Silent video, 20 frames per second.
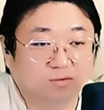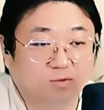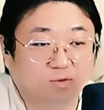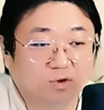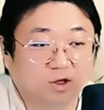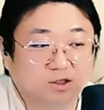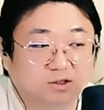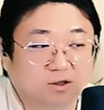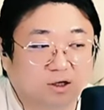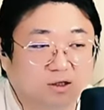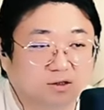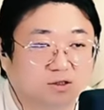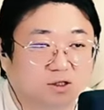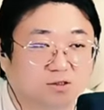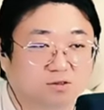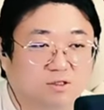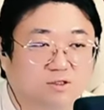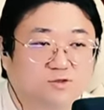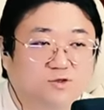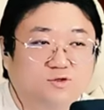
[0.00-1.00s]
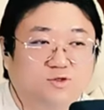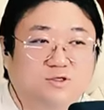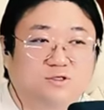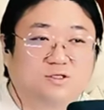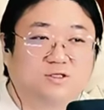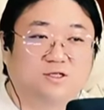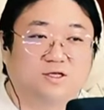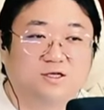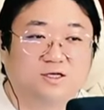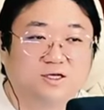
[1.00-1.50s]
몰랐어. 아, 저
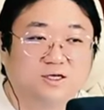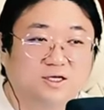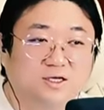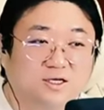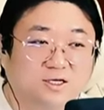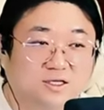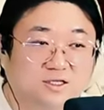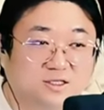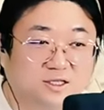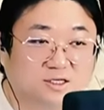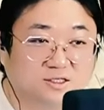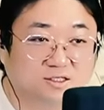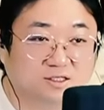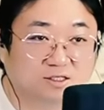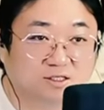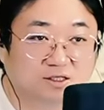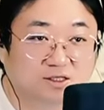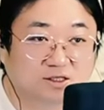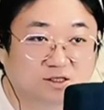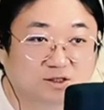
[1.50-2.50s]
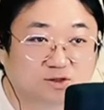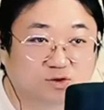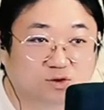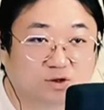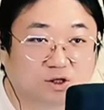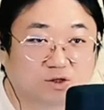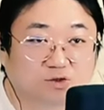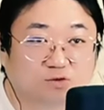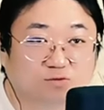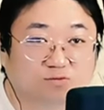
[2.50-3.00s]
죄송한데 다시 아,
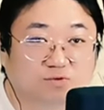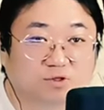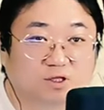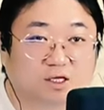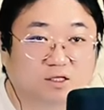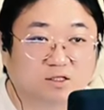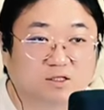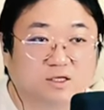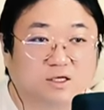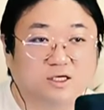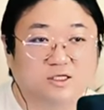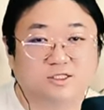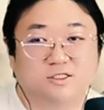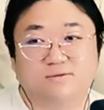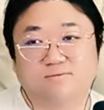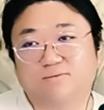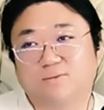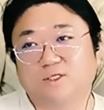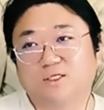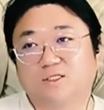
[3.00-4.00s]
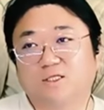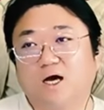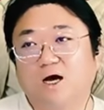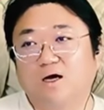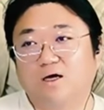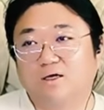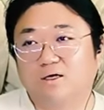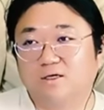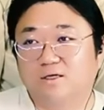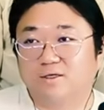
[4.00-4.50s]
초대 좀
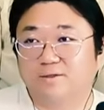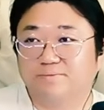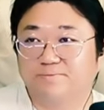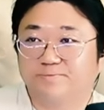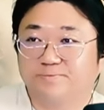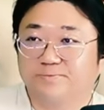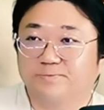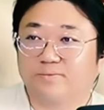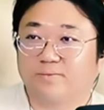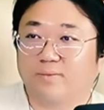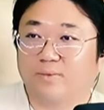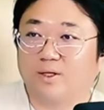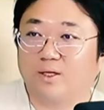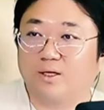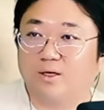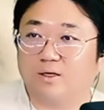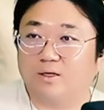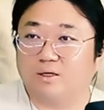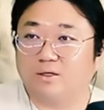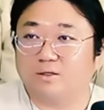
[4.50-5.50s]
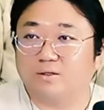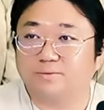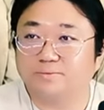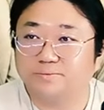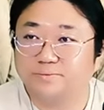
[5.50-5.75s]
부탁드리겠습니다. 예.